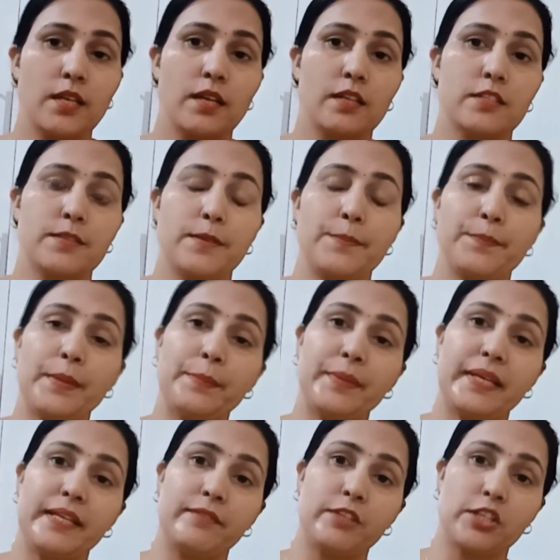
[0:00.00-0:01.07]
सिंपल
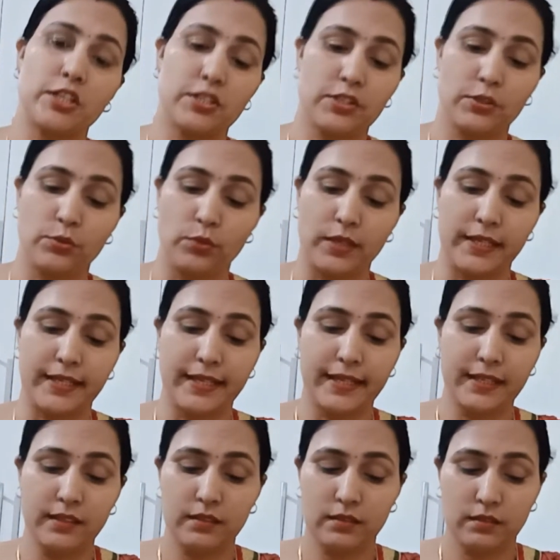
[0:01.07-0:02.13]
प्लेन वाटर से धो लेना
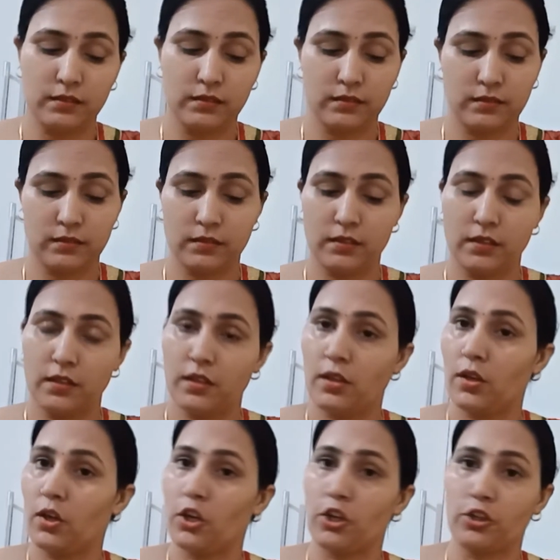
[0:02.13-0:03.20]
है
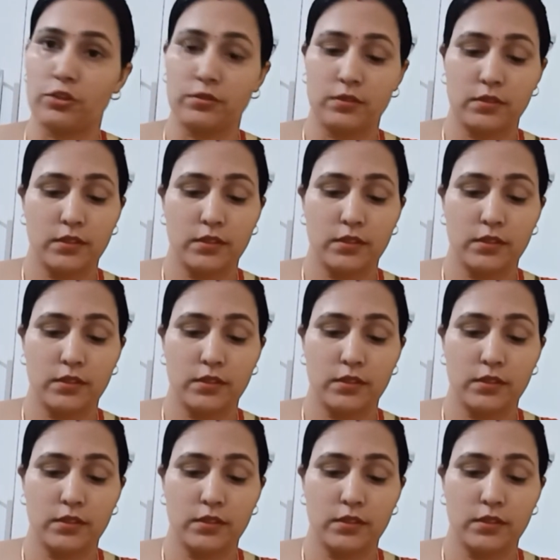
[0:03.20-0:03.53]
और